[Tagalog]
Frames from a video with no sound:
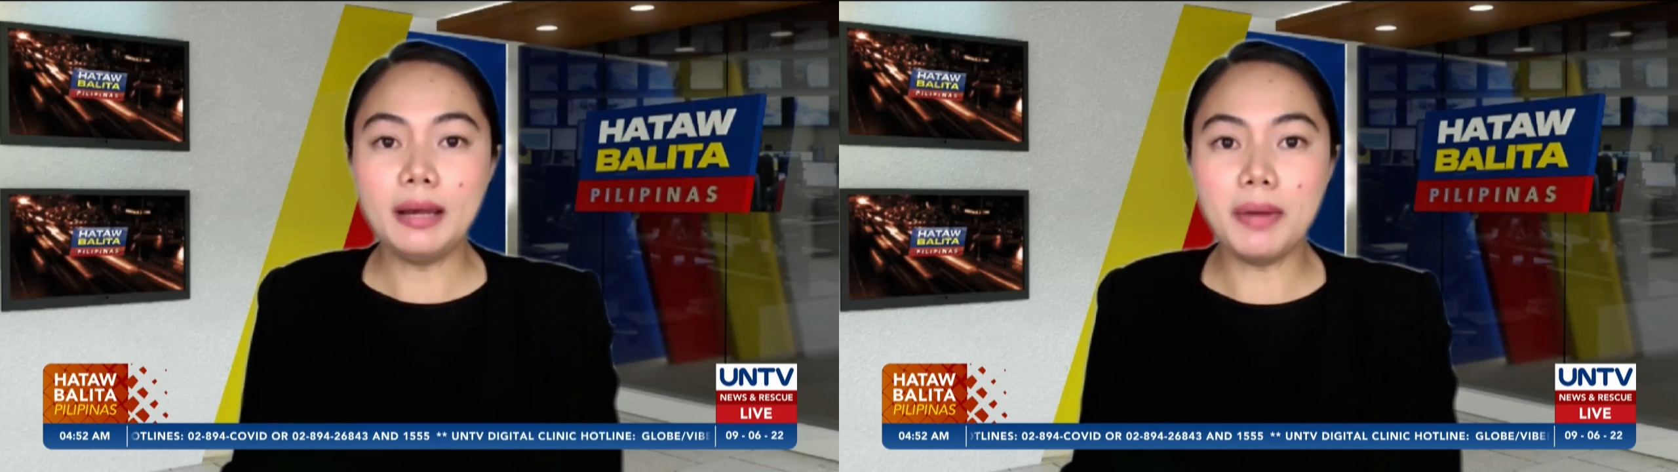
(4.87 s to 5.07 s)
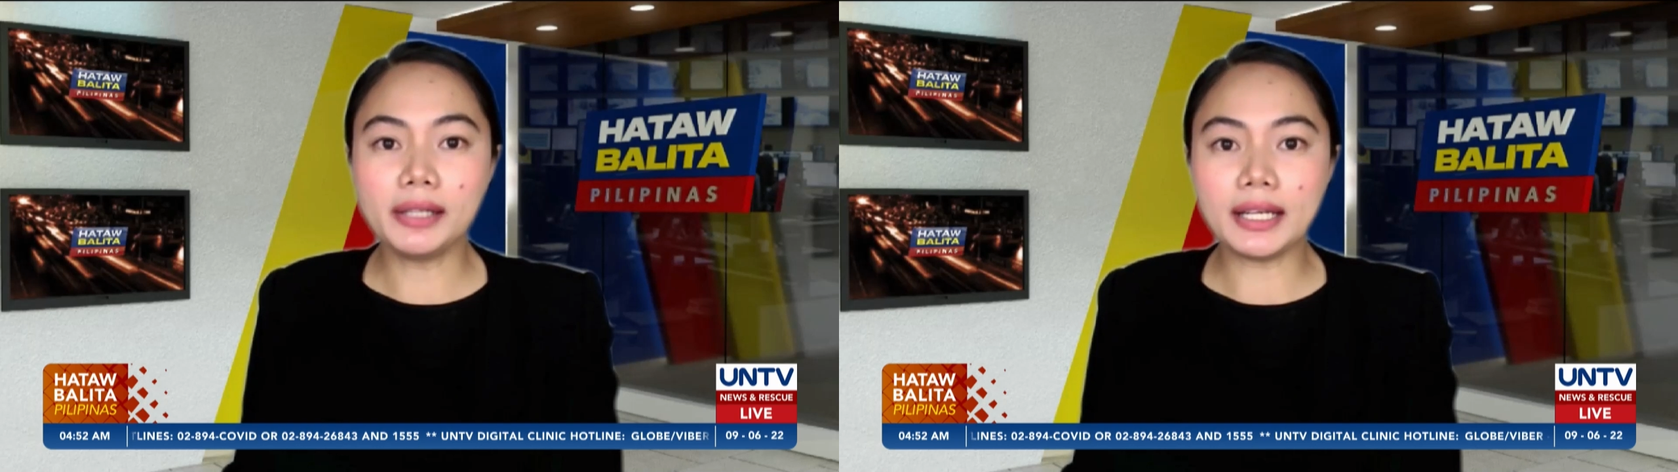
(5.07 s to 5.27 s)

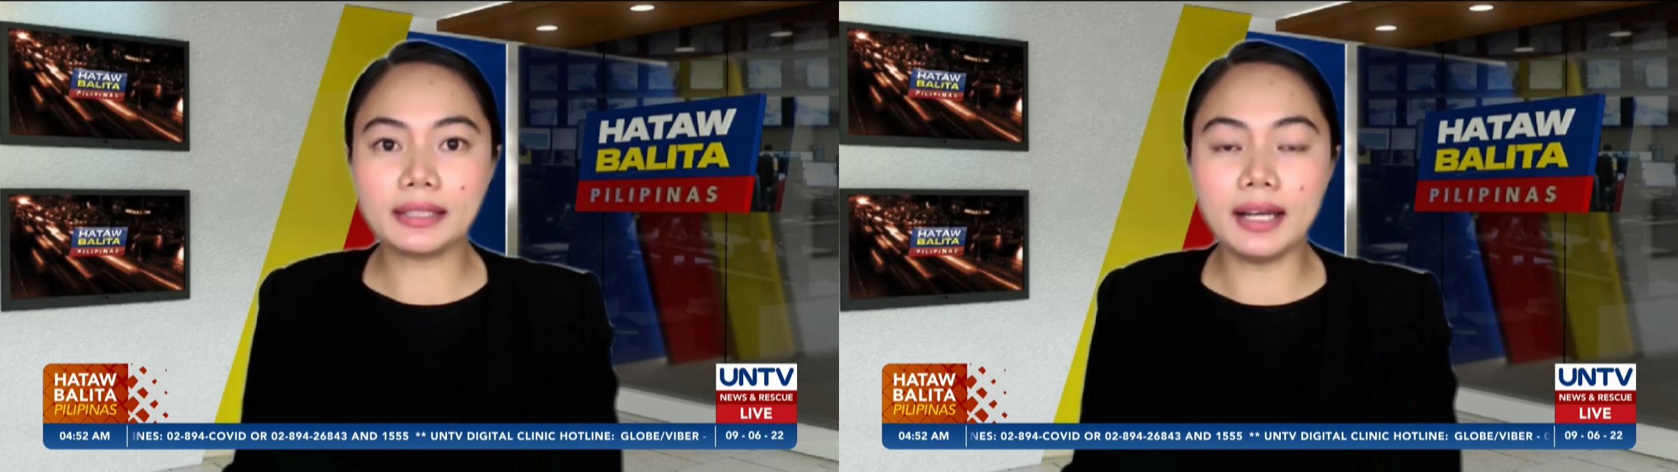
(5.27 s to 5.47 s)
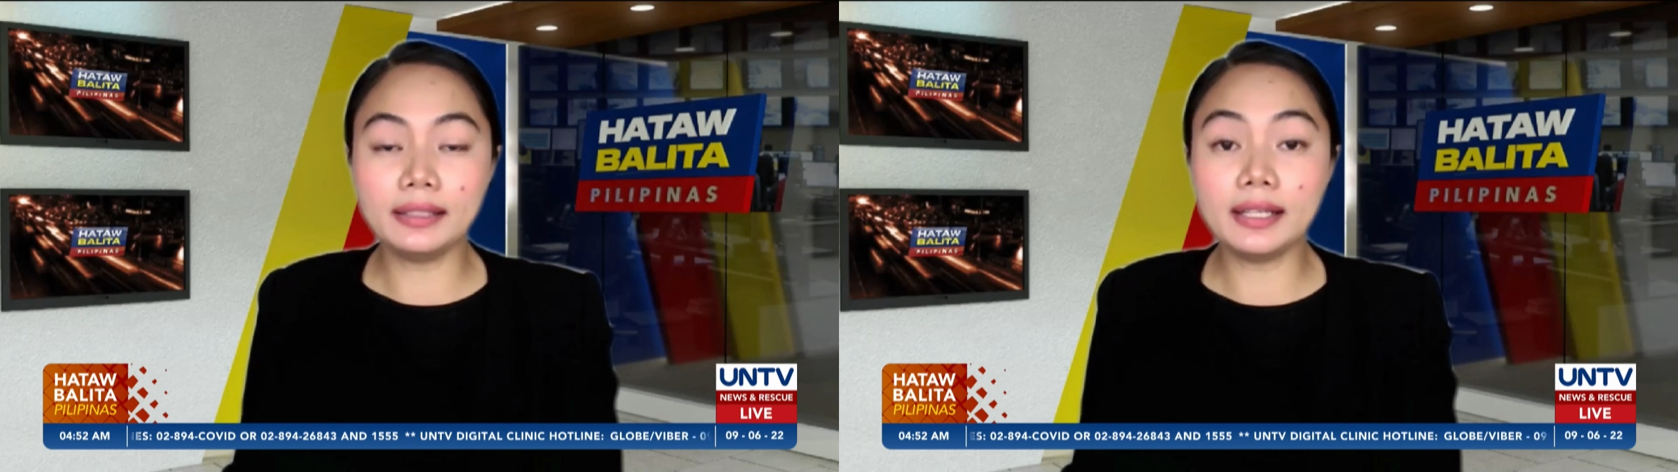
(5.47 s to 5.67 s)
na
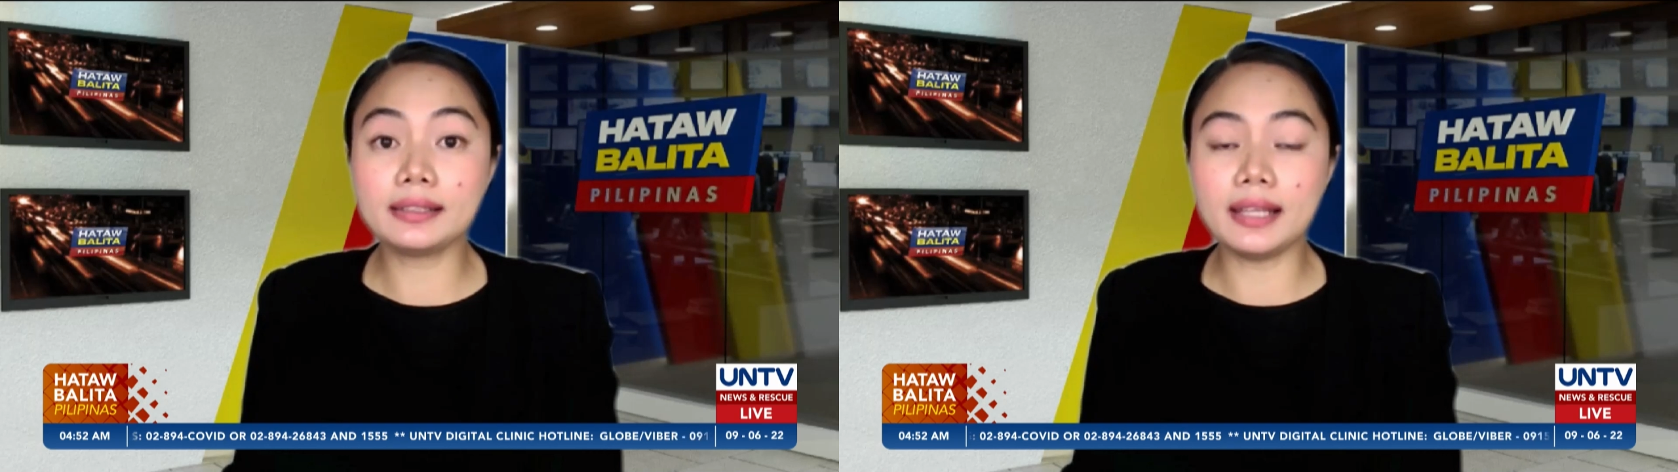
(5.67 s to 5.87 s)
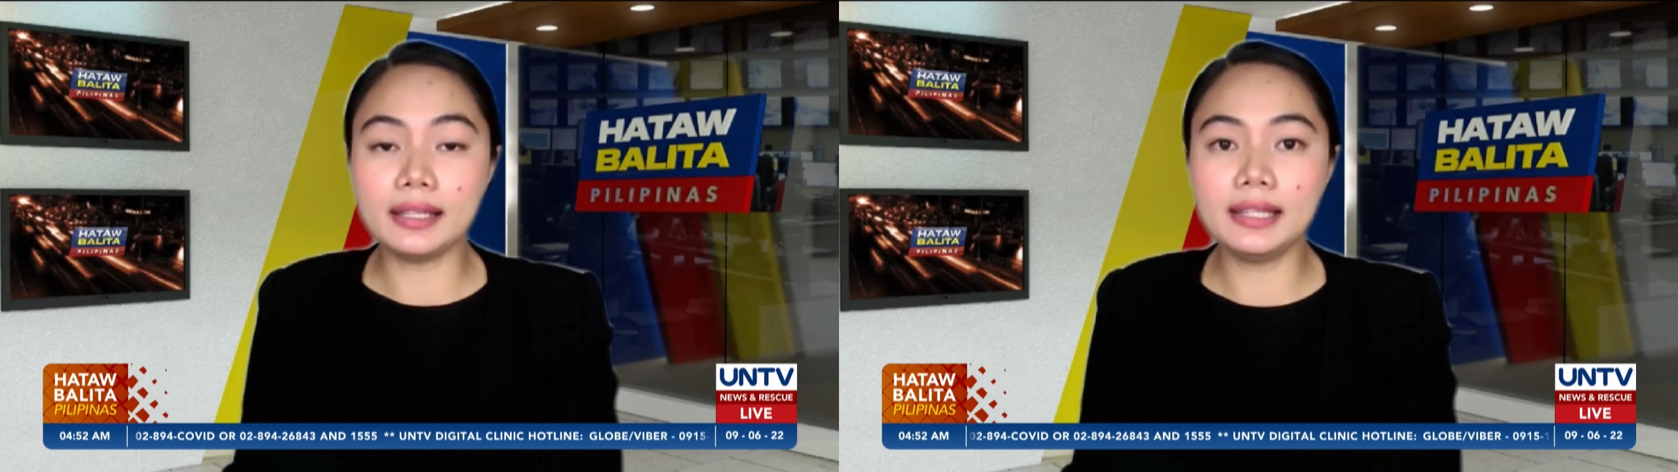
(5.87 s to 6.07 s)
magtakda
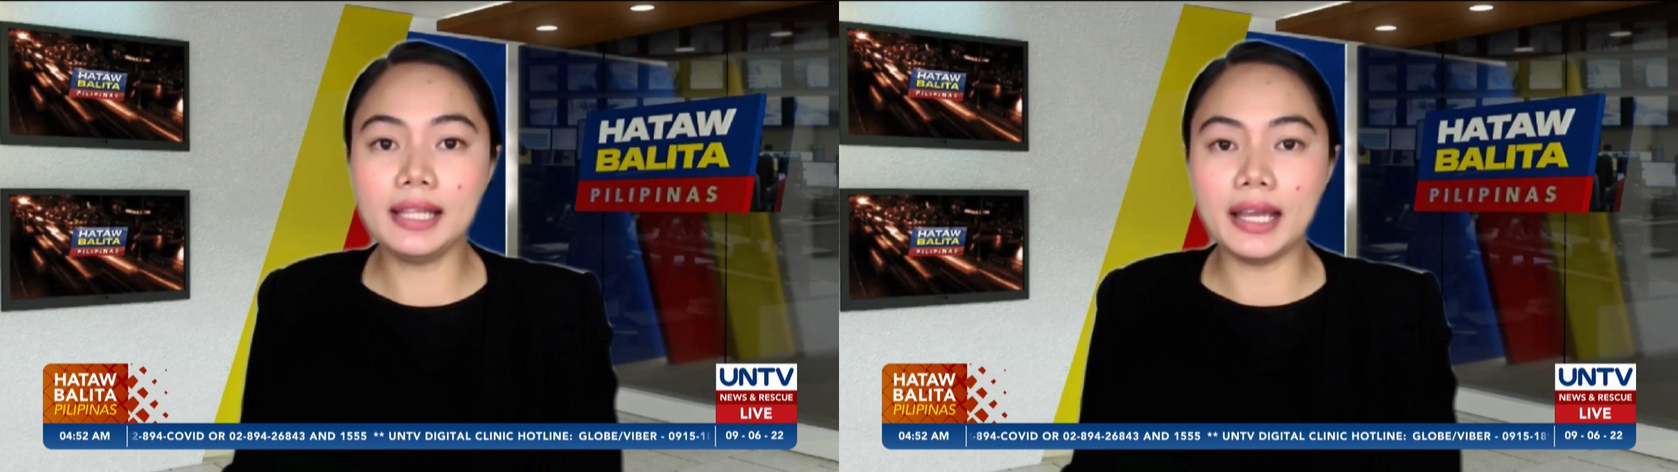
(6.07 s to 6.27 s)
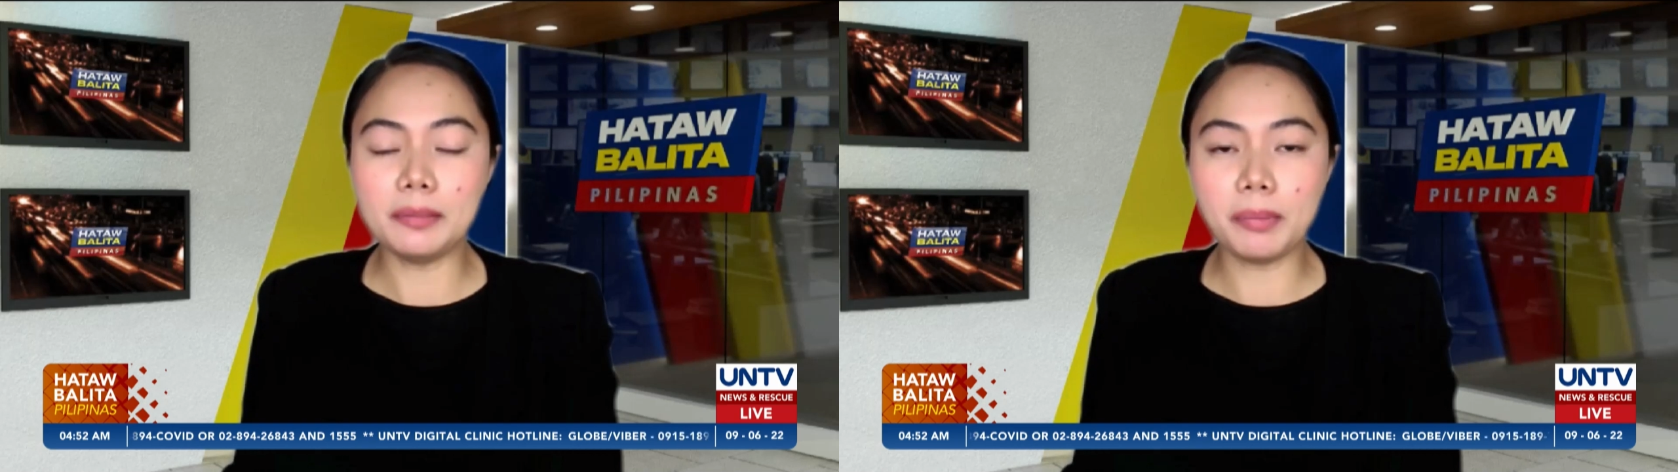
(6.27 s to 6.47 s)
ng
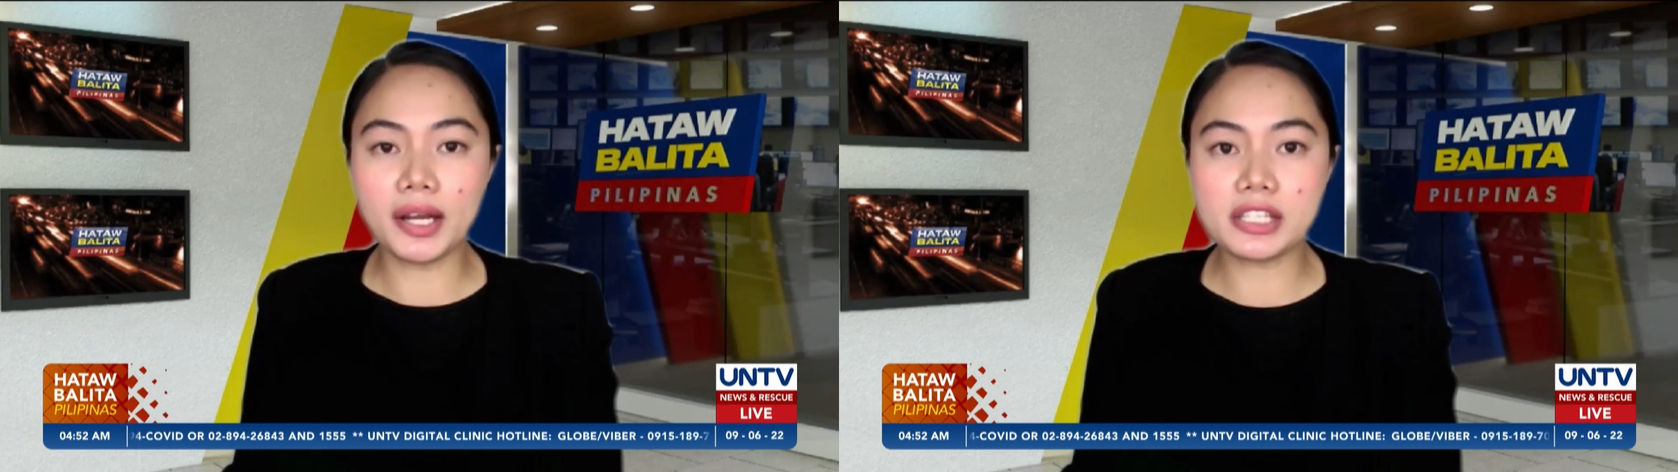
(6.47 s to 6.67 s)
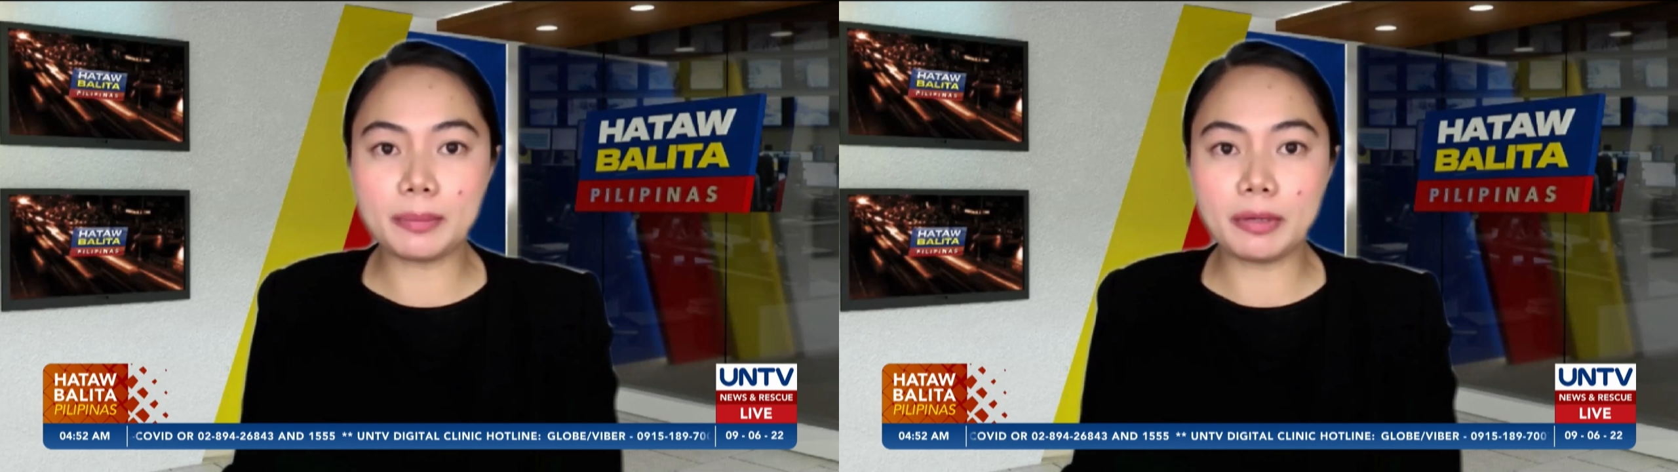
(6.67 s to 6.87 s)
deadline
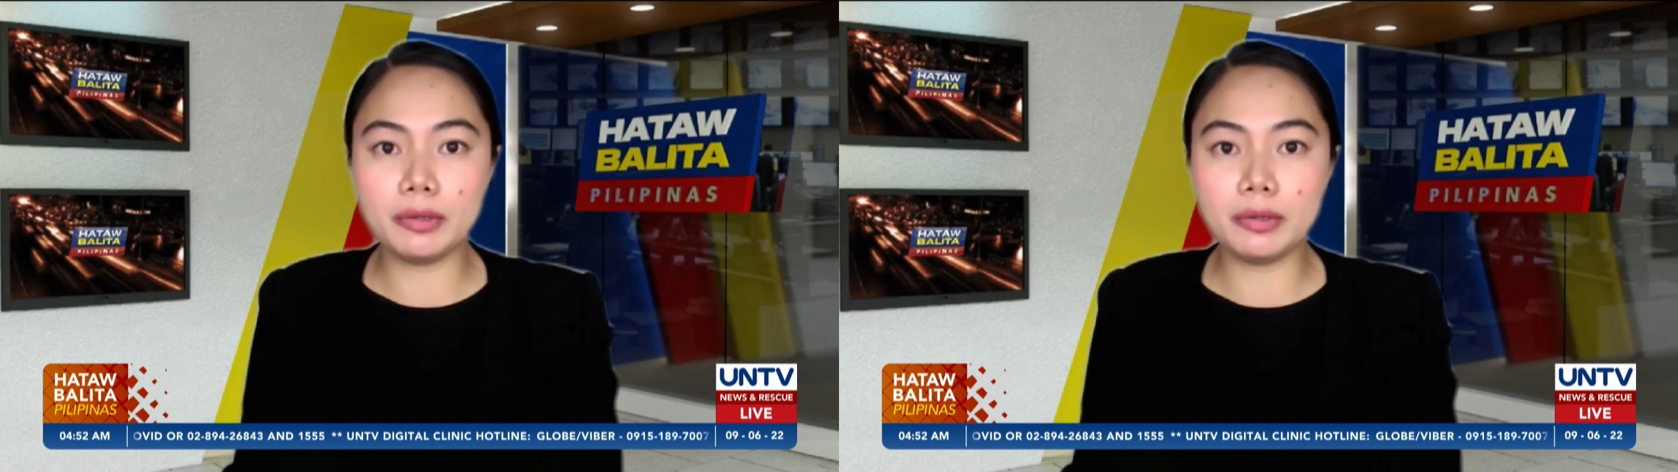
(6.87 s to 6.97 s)
para sa